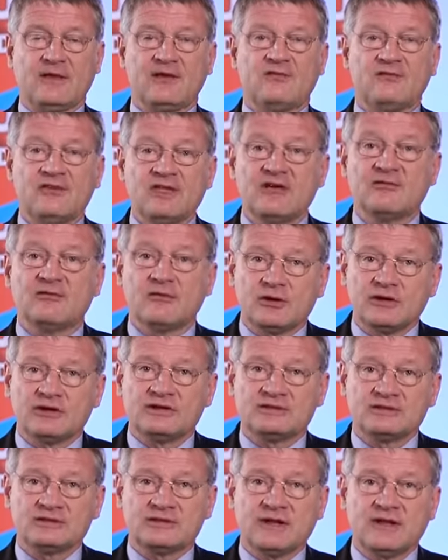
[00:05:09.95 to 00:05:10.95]
Wir
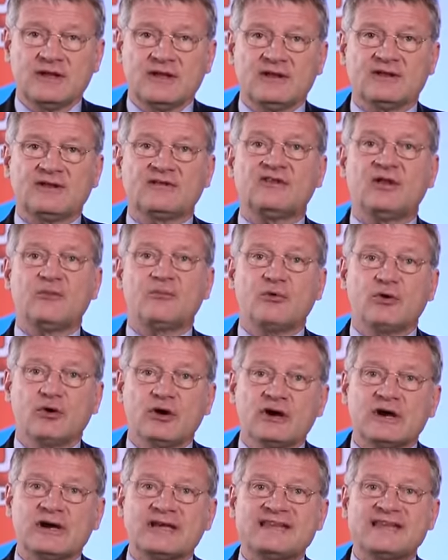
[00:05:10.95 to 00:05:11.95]
wollen, dass die
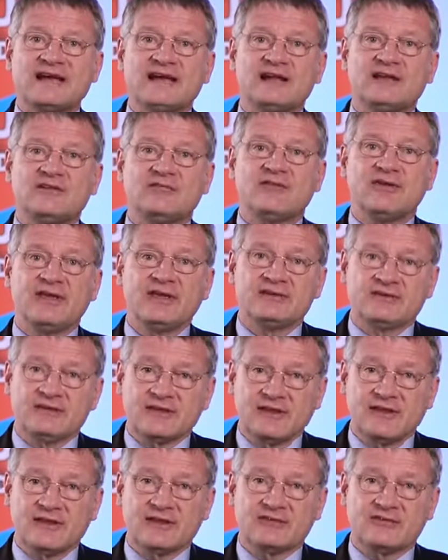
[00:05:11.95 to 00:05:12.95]
Bürger in allen
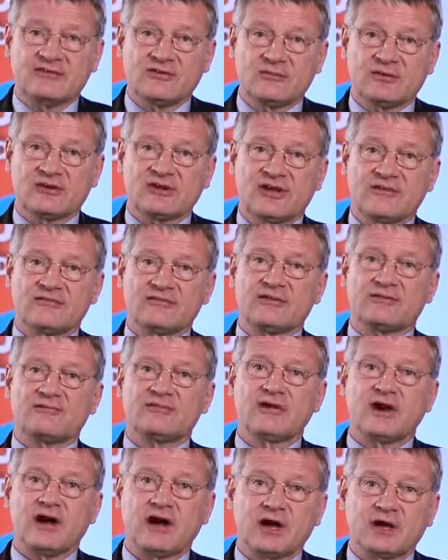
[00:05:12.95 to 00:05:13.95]
wesentlichen sie betreffenden
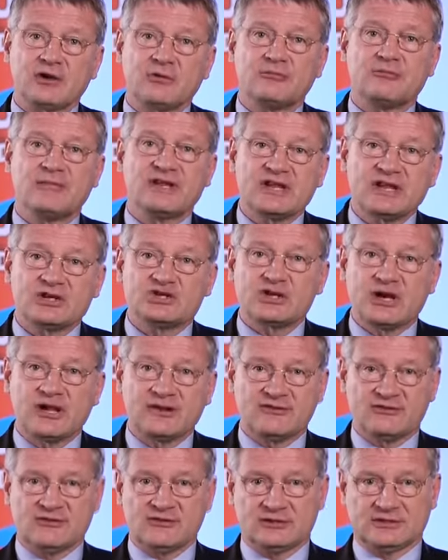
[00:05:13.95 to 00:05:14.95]
Fragen
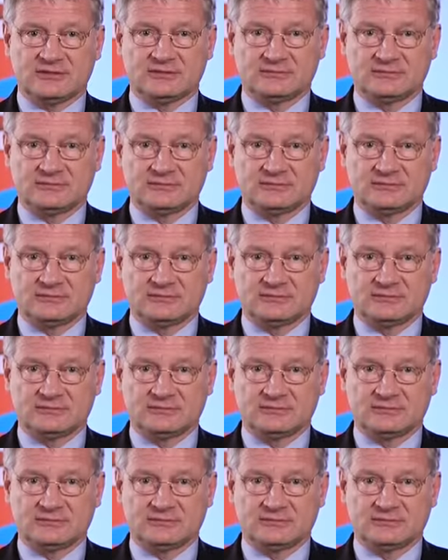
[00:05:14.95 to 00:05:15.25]
mitentscheiden sollen.